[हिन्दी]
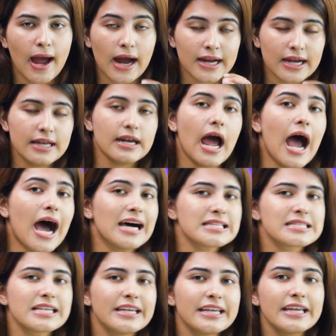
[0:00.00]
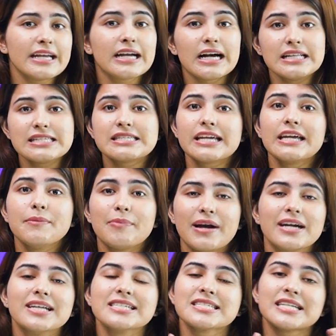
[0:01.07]
अगर आज से ही कल से ही
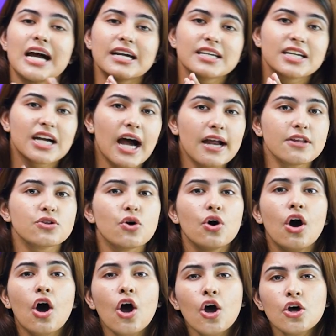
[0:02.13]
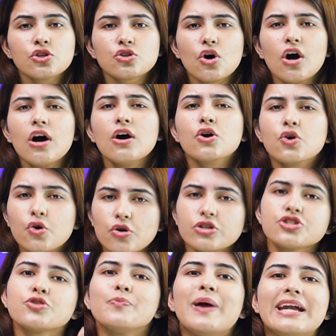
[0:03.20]
पढ़ना स्टार्ट कर दो तो
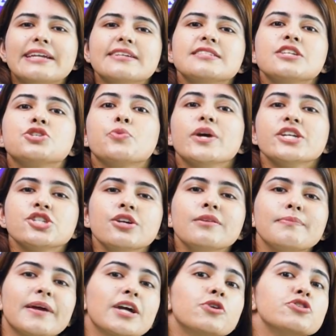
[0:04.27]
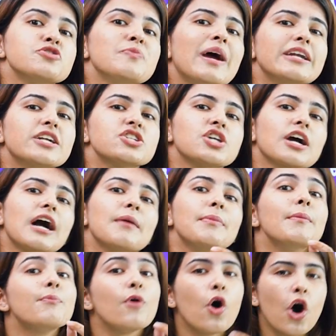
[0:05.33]
कुछ बेटर सिचुएशन पे कुछ बेटर जगह
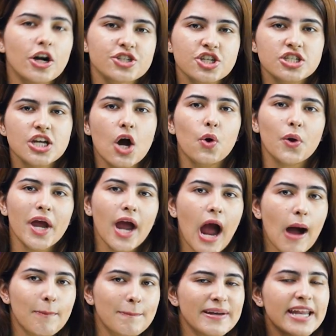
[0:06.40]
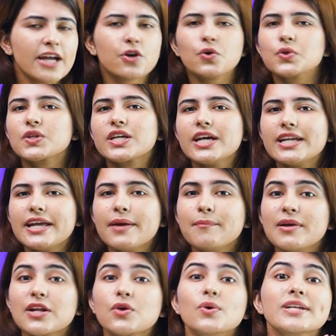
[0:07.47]
पे पहुंच ही जाओगे अपने खुद के लिए
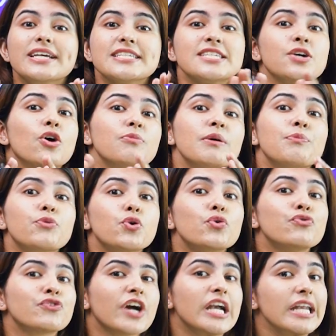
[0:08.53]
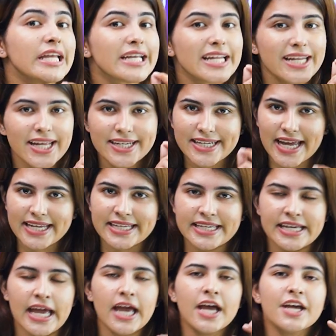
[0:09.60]
बिल्कुल किसी को भी प्रूफ करने के लिए नहीं
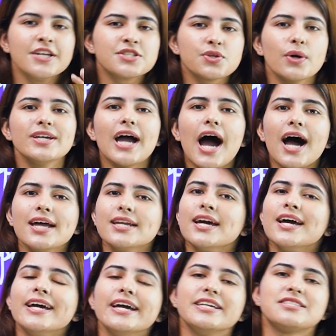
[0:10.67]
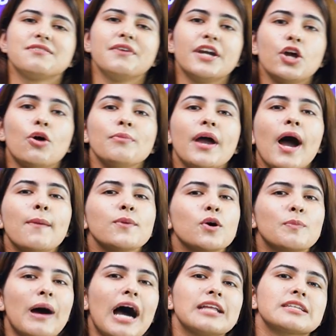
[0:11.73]
सो so यार इस वीडियो में हम
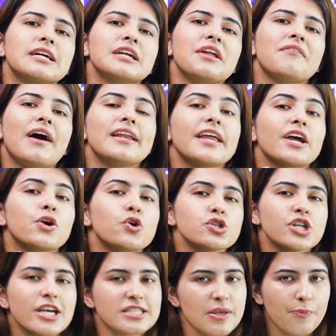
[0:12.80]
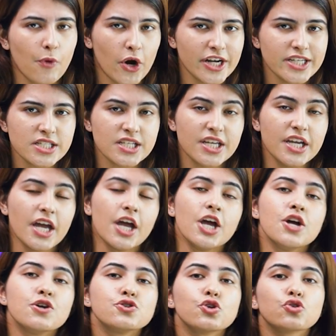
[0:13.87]
लोग बात करने वाले हैं कुछ ऐसे पॉइंट्स की
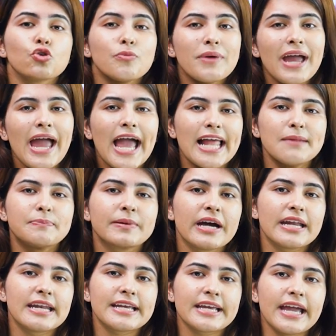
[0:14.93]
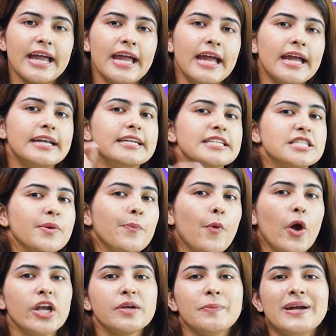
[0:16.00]
जो तुम्हें हेल्प करेंगे
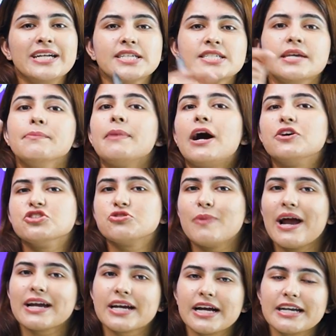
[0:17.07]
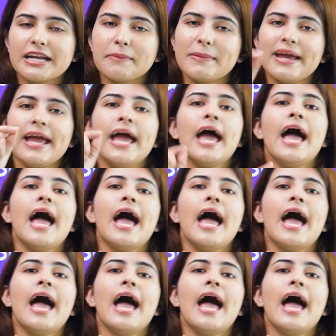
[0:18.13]
डिसअपॉइंटमेंट से बाउंस बैक करने में